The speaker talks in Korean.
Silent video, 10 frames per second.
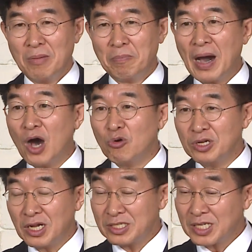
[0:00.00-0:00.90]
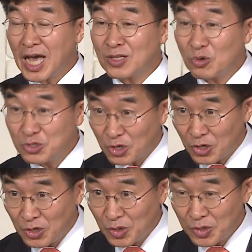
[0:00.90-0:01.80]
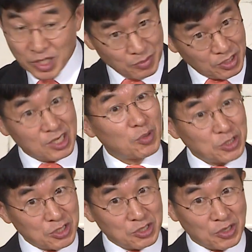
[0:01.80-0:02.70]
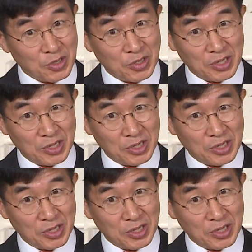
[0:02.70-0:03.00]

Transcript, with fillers: 바울이란 사도죠. 여러분 들어보셨죠?